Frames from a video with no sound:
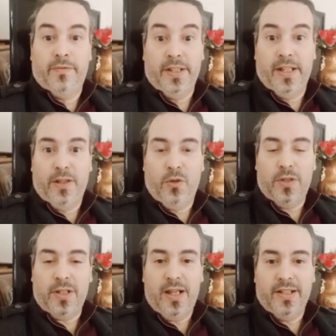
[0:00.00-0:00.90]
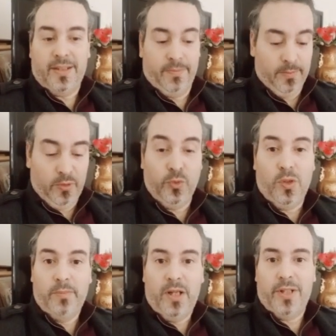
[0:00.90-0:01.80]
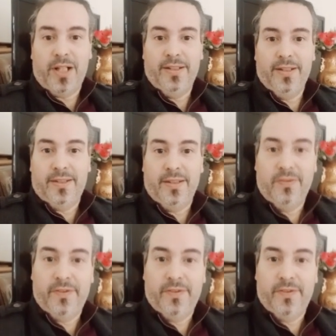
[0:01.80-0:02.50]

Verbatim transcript: فنانة أخرى عانت من موضوع الماورائية